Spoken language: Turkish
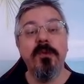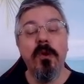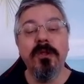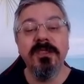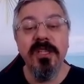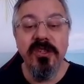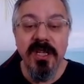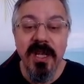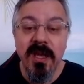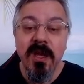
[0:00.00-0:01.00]
piyon
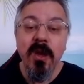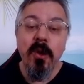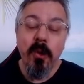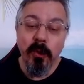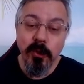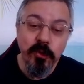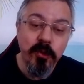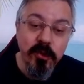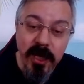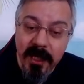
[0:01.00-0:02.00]
zinciri
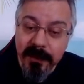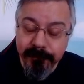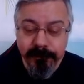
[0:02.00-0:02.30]
oluşturacak.